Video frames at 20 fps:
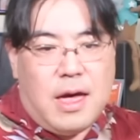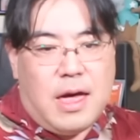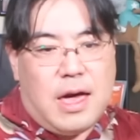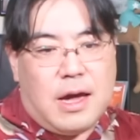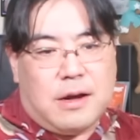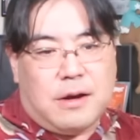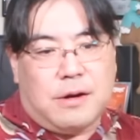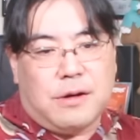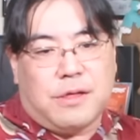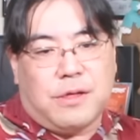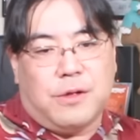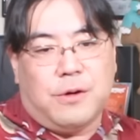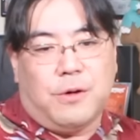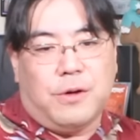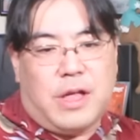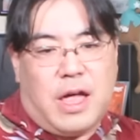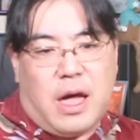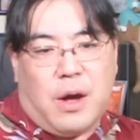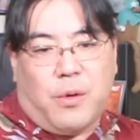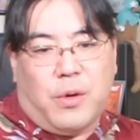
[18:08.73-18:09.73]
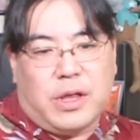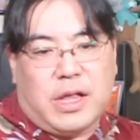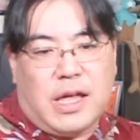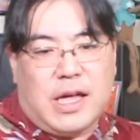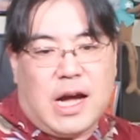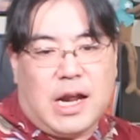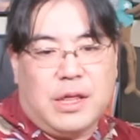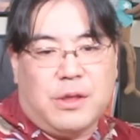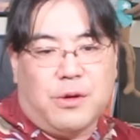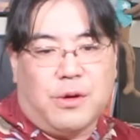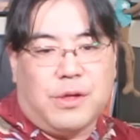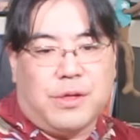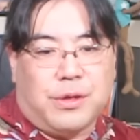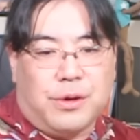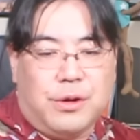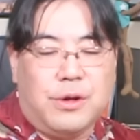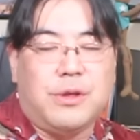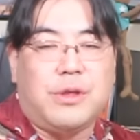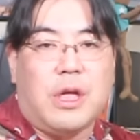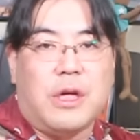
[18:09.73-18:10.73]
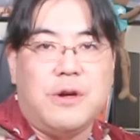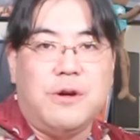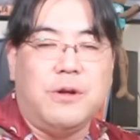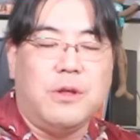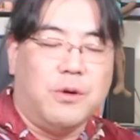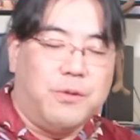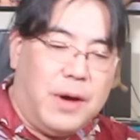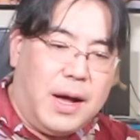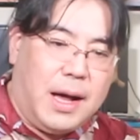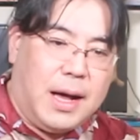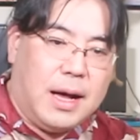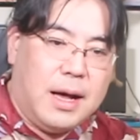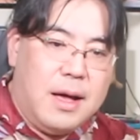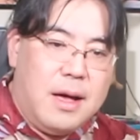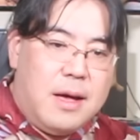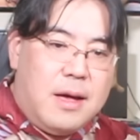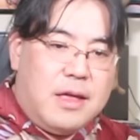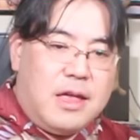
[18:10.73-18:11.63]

X 上でこうやってやり取りするっていうのは、